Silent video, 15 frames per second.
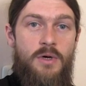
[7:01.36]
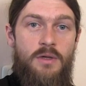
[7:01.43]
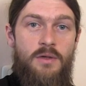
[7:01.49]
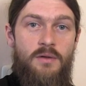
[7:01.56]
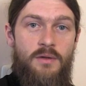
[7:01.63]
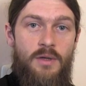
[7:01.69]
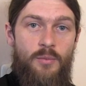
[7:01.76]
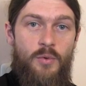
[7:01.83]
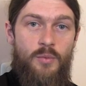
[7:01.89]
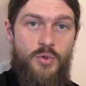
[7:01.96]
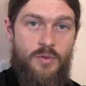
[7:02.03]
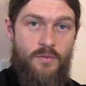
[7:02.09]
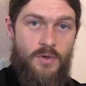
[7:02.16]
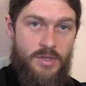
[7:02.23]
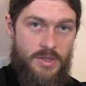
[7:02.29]
обратиться за
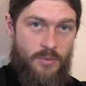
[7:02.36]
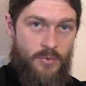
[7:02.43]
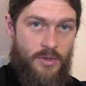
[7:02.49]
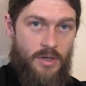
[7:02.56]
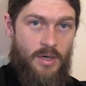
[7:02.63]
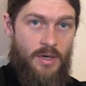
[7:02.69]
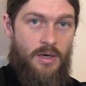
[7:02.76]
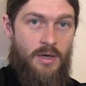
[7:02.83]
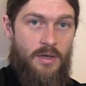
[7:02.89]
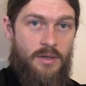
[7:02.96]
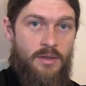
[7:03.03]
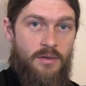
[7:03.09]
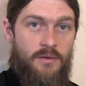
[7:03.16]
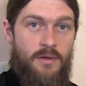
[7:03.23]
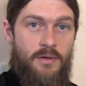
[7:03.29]
помощью в ваш епархиальный
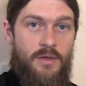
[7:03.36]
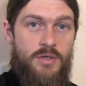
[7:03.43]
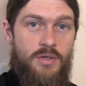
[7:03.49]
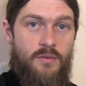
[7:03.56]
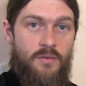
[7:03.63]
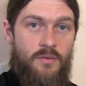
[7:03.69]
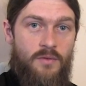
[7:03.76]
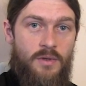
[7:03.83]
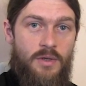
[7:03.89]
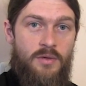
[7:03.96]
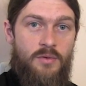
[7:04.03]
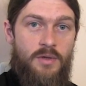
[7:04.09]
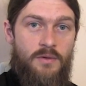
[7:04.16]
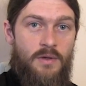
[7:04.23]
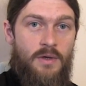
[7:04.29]
отдел, сказать, что вот вы знаете,
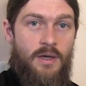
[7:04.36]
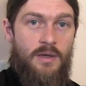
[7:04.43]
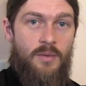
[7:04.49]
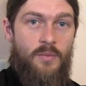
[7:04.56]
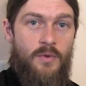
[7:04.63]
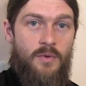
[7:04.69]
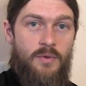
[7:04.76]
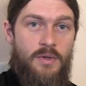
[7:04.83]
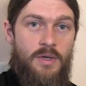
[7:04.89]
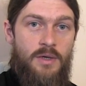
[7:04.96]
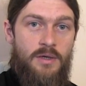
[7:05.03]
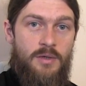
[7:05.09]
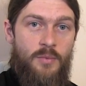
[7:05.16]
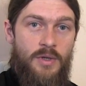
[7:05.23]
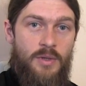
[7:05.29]
у нас такая
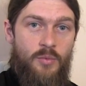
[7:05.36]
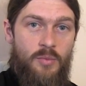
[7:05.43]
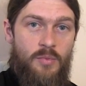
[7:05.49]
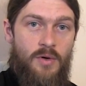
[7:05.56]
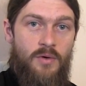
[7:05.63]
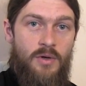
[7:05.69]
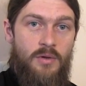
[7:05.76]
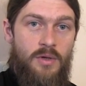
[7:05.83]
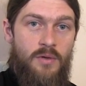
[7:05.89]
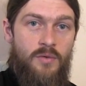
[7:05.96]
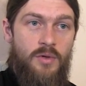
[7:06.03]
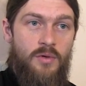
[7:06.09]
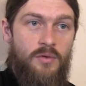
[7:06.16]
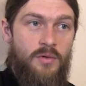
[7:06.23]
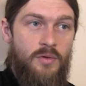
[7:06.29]
деятельность по этому направлению не
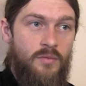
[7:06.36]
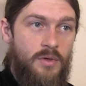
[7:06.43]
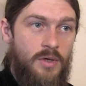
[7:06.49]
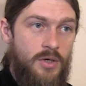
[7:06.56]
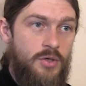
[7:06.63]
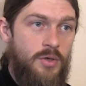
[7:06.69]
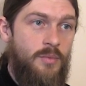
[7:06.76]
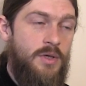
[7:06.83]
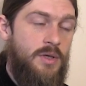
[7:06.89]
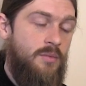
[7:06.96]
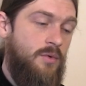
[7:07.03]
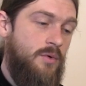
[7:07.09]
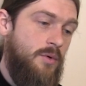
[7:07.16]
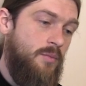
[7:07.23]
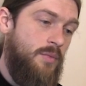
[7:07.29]
ведется, но вот хорошо бы этим
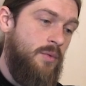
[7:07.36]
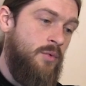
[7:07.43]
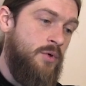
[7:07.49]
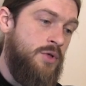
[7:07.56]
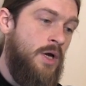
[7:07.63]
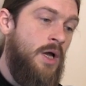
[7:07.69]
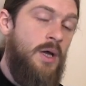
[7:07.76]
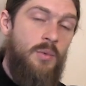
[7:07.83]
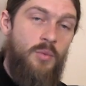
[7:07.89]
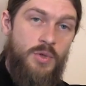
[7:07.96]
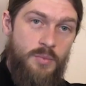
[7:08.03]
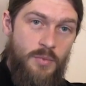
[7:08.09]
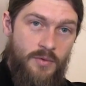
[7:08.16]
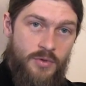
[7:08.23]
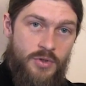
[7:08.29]
людям помочь.
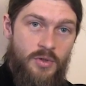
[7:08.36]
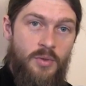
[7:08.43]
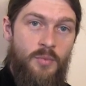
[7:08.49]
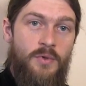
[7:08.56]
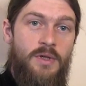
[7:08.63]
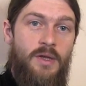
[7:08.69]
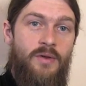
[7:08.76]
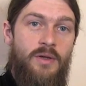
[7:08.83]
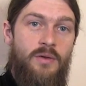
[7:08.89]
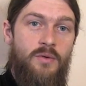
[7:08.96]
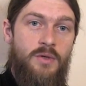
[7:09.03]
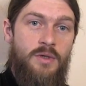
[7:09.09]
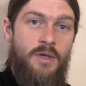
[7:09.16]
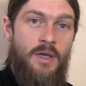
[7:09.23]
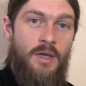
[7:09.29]
Может быть, вы что-то
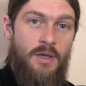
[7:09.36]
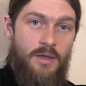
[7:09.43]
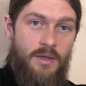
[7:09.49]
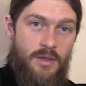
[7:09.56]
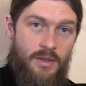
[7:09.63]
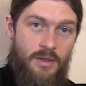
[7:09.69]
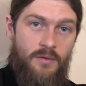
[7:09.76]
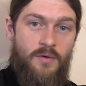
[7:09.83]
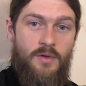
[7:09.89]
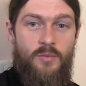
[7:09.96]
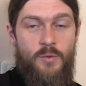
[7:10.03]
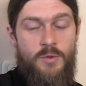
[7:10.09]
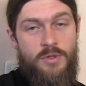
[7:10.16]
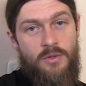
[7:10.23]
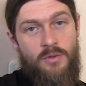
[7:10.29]
посоветуете, и,
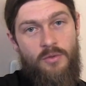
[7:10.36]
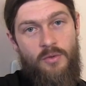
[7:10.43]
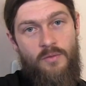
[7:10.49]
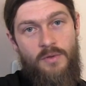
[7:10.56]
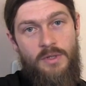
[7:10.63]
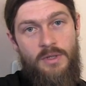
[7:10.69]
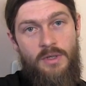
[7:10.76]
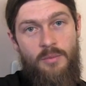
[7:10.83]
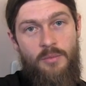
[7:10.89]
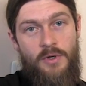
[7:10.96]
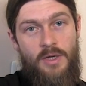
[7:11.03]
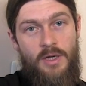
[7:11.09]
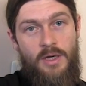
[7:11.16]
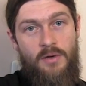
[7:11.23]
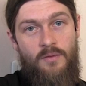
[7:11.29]
возможно, руководитель
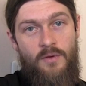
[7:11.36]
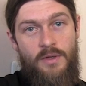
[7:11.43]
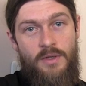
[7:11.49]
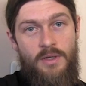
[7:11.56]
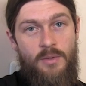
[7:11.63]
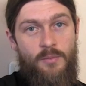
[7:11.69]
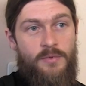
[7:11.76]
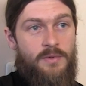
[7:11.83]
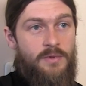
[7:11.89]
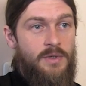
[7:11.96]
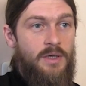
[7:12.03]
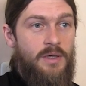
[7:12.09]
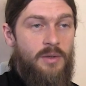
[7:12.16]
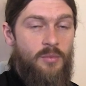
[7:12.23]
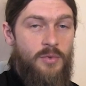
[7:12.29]
епархиального отдела
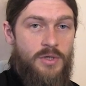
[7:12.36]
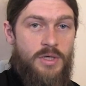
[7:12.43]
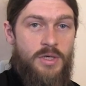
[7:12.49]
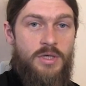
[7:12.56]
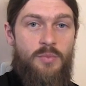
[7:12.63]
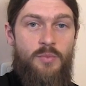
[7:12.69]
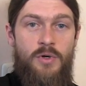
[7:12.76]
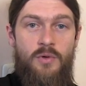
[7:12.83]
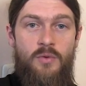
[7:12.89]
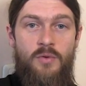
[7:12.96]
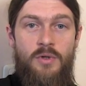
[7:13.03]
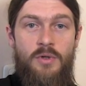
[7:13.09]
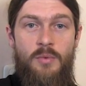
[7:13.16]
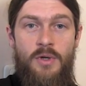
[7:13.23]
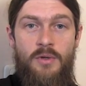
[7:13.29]
посоветует какие-то ближайшие
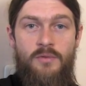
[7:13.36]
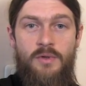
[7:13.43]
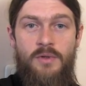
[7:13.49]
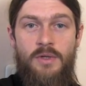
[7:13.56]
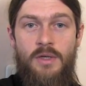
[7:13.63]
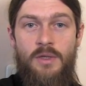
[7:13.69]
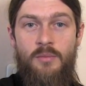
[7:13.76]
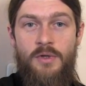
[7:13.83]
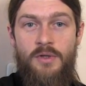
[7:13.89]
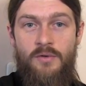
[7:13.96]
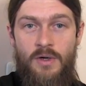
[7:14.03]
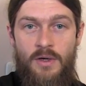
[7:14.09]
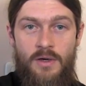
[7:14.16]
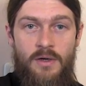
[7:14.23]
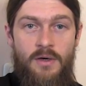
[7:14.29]
приходы, посоветует какие-то
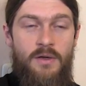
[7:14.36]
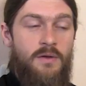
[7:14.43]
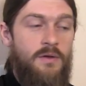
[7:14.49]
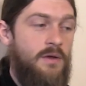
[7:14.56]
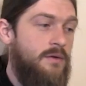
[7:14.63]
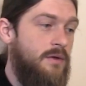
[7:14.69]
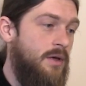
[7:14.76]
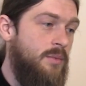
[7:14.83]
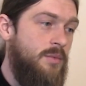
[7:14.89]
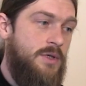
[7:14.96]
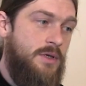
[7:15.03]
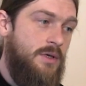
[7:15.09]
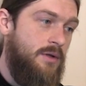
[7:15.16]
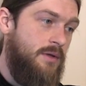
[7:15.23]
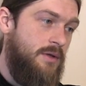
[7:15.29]
благотворительные организации, либо
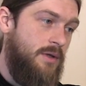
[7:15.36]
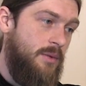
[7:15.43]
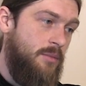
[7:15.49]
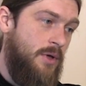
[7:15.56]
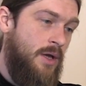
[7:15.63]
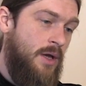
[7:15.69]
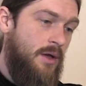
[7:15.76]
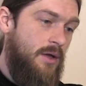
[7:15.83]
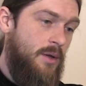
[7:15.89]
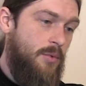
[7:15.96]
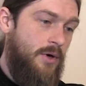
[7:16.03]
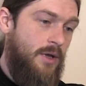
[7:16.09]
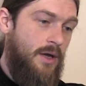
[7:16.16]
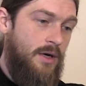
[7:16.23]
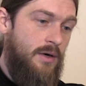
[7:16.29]
сил, силами
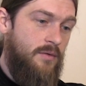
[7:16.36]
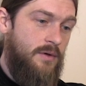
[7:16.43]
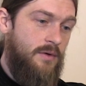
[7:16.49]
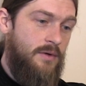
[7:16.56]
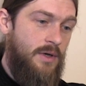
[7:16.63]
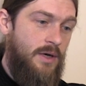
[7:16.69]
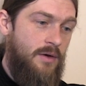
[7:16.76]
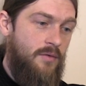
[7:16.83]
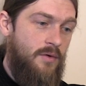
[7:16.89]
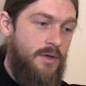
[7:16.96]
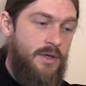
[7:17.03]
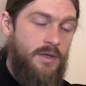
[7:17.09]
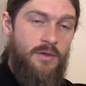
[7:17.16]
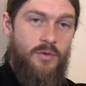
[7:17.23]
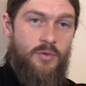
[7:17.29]
епархиального социального
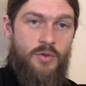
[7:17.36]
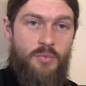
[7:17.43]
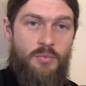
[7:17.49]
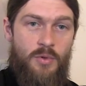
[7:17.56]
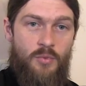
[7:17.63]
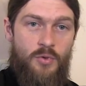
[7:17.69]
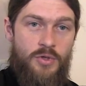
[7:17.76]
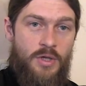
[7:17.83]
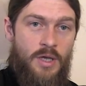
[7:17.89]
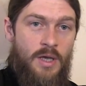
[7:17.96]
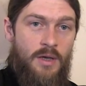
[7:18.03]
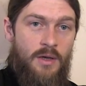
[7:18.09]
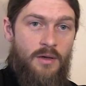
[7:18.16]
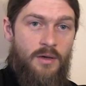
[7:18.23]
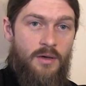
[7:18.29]
отдела тоже поможет,
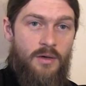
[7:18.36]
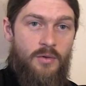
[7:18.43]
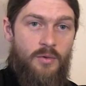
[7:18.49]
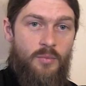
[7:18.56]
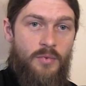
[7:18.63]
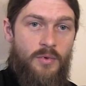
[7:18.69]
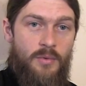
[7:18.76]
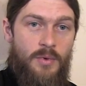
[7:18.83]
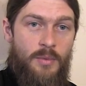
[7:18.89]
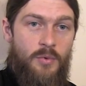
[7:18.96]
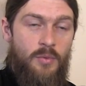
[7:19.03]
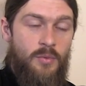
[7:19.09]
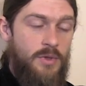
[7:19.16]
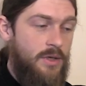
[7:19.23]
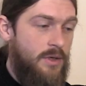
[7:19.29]
э, ну,
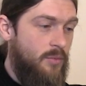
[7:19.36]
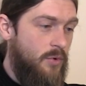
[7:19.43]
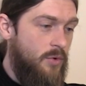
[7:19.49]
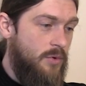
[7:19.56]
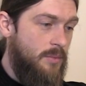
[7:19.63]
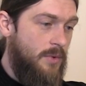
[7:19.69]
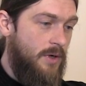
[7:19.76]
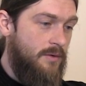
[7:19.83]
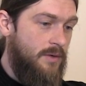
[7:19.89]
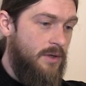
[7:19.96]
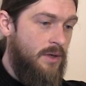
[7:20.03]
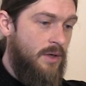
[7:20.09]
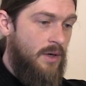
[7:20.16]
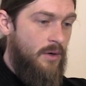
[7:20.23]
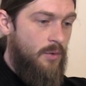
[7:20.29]
попробует этим людям оказать
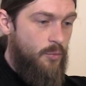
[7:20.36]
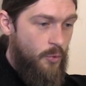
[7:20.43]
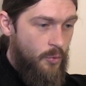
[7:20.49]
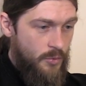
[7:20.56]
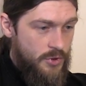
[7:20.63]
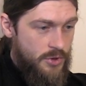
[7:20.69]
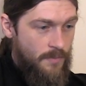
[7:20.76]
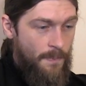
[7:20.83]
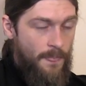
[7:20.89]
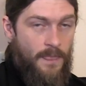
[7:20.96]
помощь.